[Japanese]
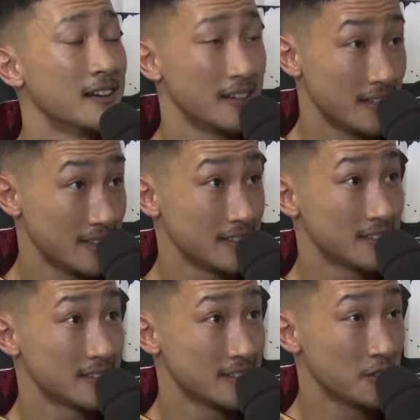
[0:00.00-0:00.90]
はい、
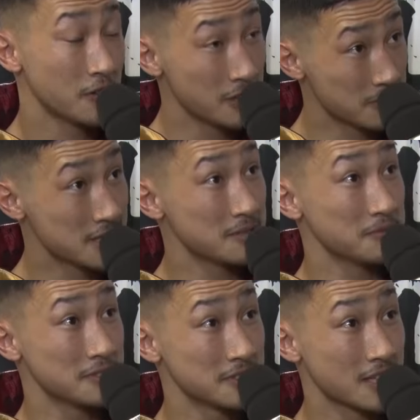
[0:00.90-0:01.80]
他にも
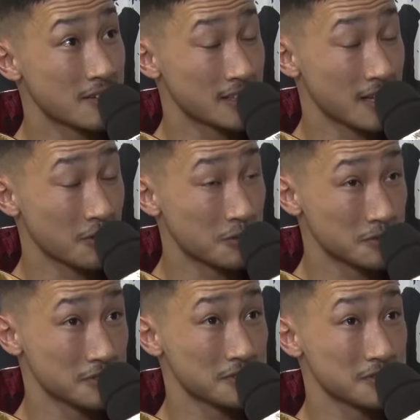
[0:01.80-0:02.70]
チーム川北
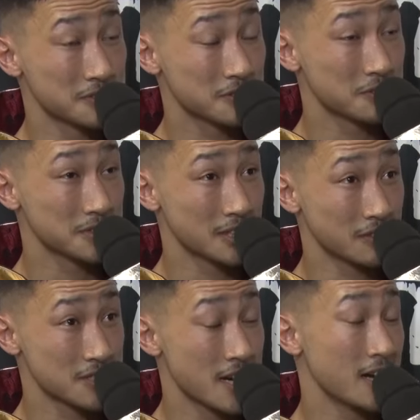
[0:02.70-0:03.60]
コング構成
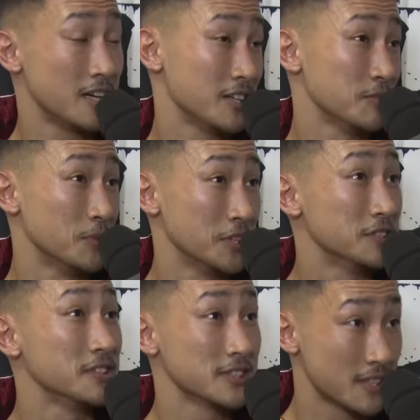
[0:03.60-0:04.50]
とチャインリックもい
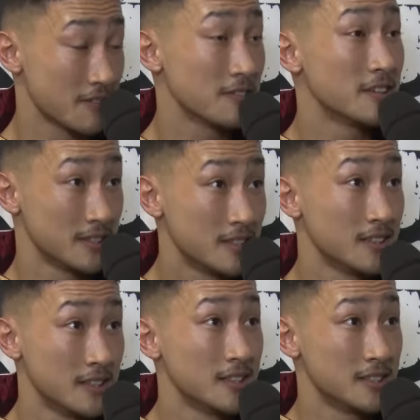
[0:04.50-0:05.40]
るんですけど
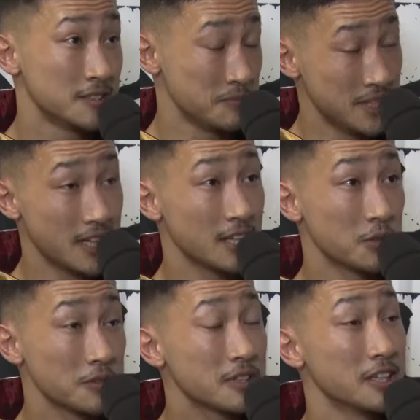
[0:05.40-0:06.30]
みんなで
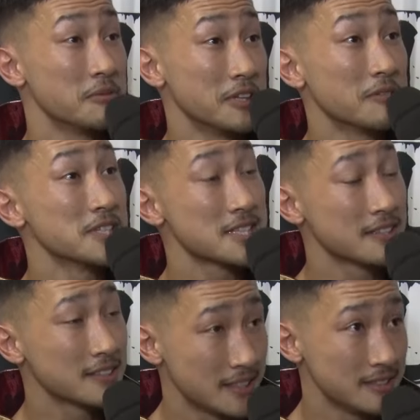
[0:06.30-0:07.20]
取るって決めてました。はい、